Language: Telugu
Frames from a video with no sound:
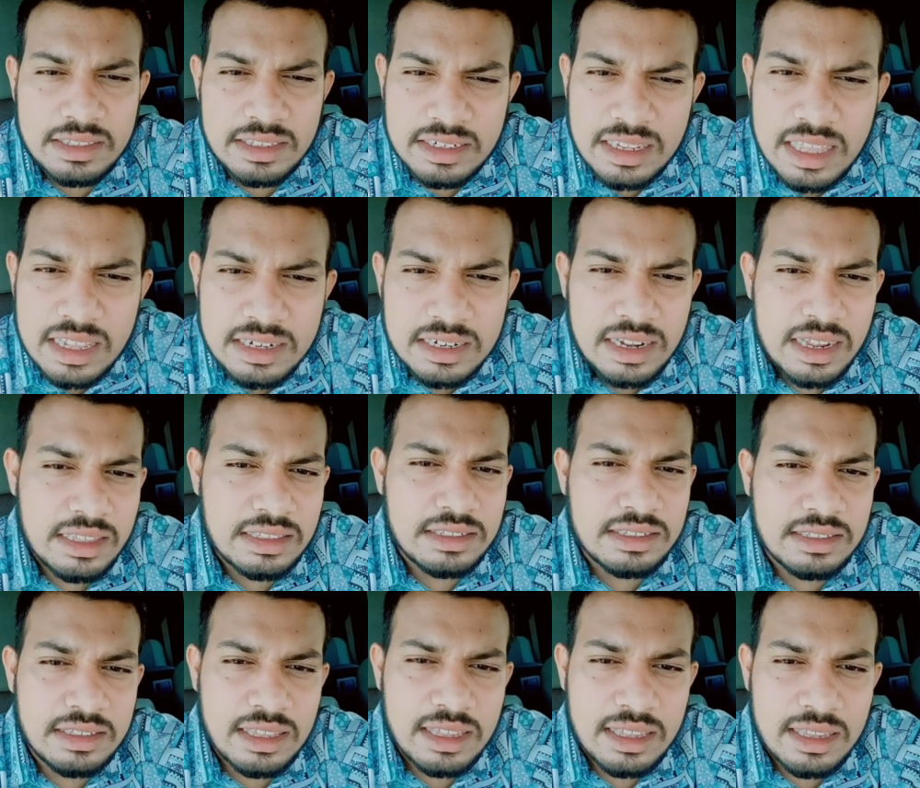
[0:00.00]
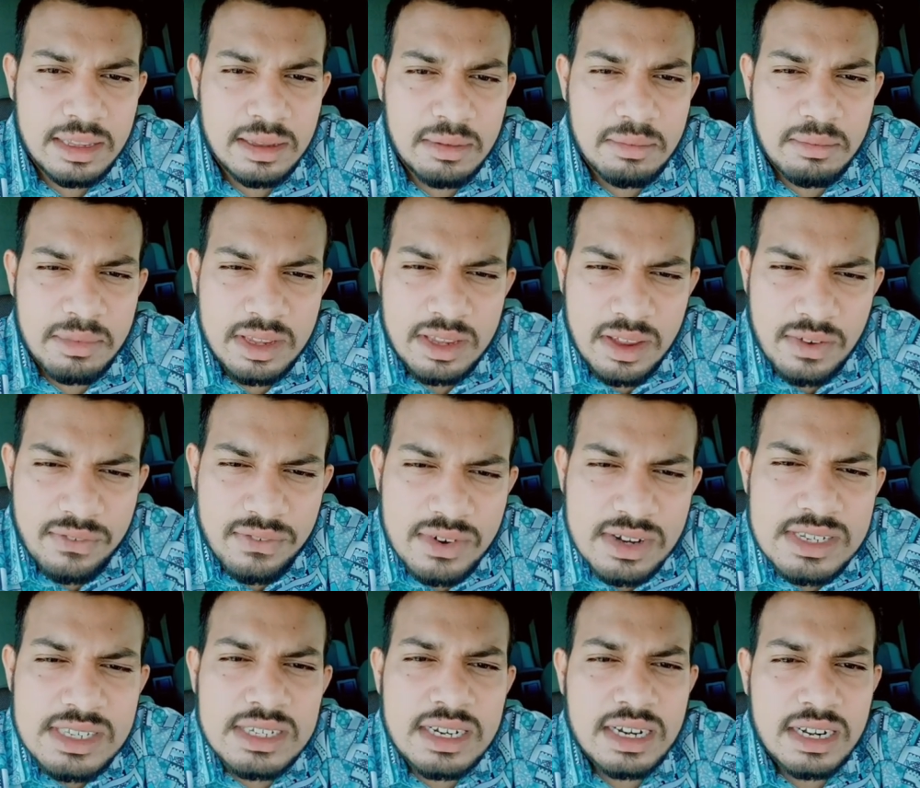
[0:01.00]
తినారు కాదు కదా మీ ఆ
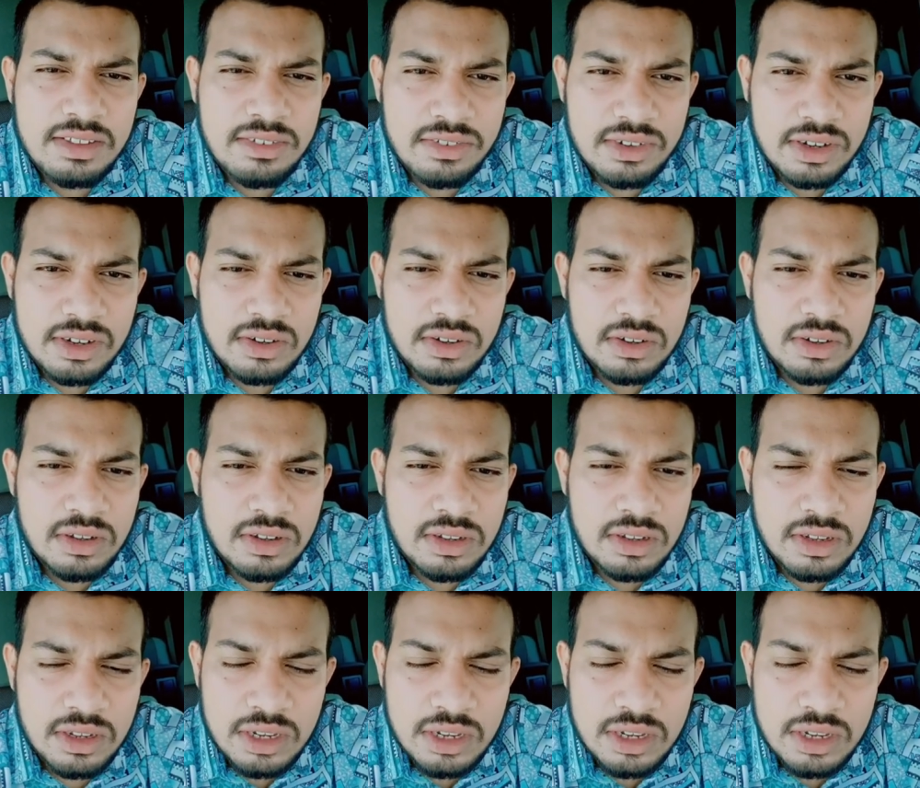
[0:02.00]
ఫిల్స్ గడి ఎవరిలో